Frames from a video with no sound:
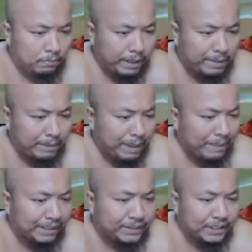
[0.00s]
main main main,
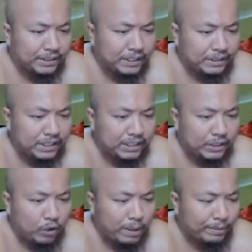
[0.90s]
main. sini sini sini
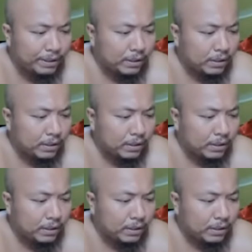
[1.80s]
sih kau babi